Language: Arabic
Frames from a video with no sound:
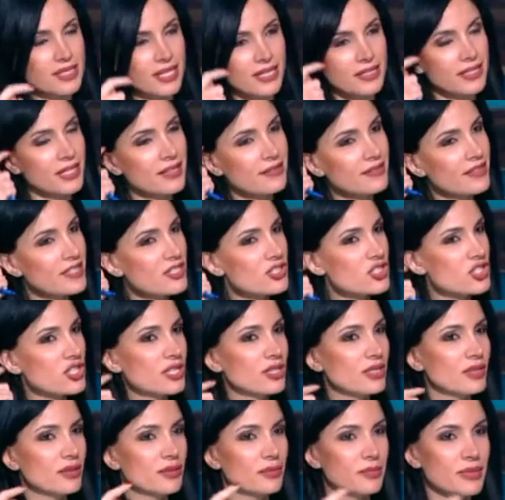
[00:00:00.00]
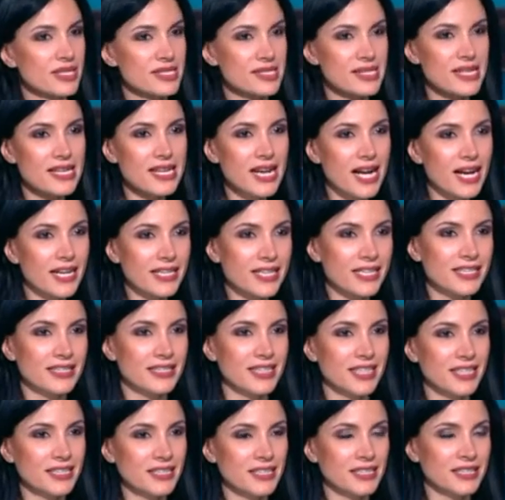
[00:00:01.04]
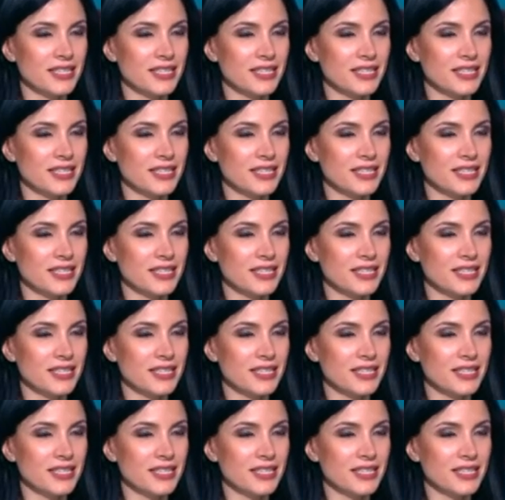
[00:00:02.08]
يعني قديش آه، المساحة يعني تقريبا